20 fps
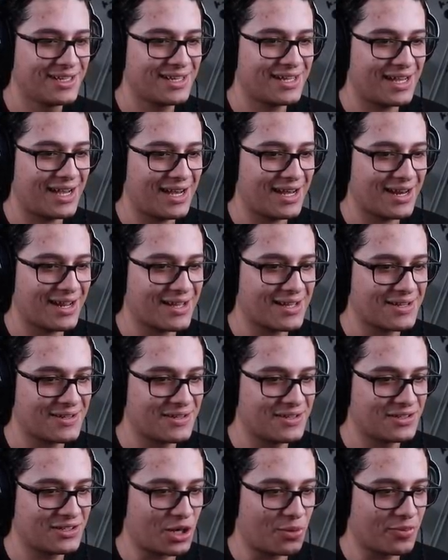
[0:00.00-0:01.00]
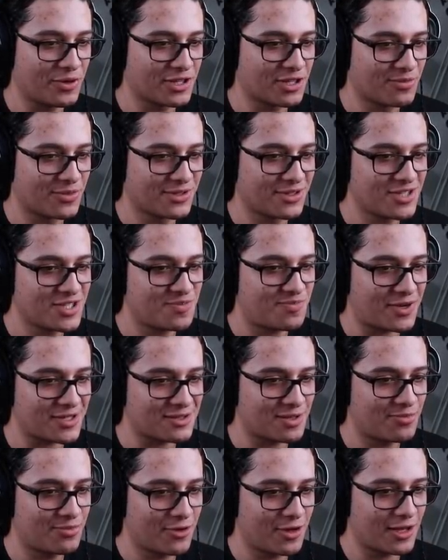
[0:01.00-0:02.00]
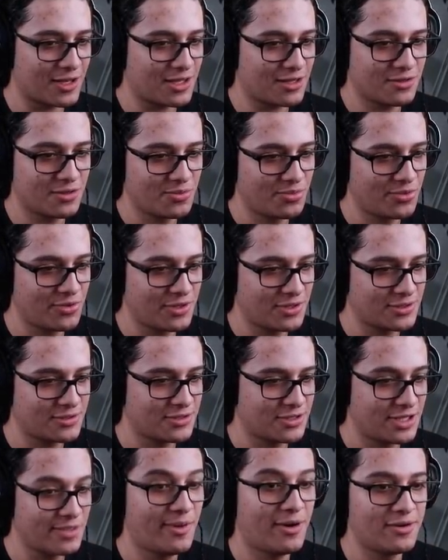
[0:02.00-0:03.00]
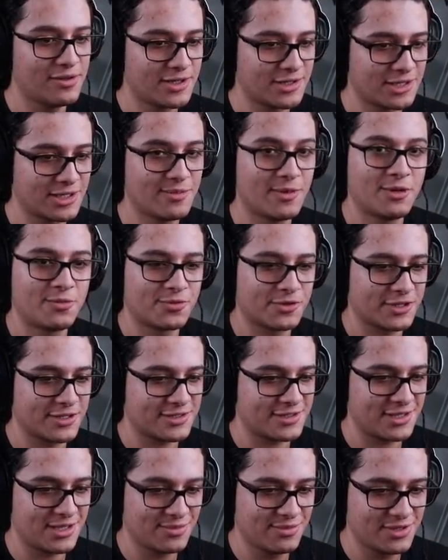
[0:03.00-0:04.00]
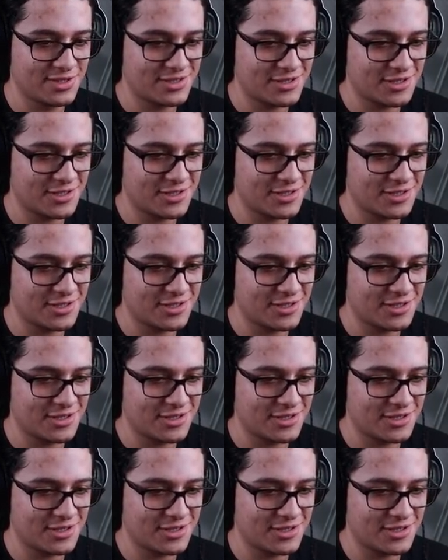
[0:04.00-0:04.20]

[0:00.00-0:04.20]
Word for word: Caraca, eu tô apertando o botão de espaço pra pular aqui e não pula. Que bom, né? Que bom, porque isso seria é muito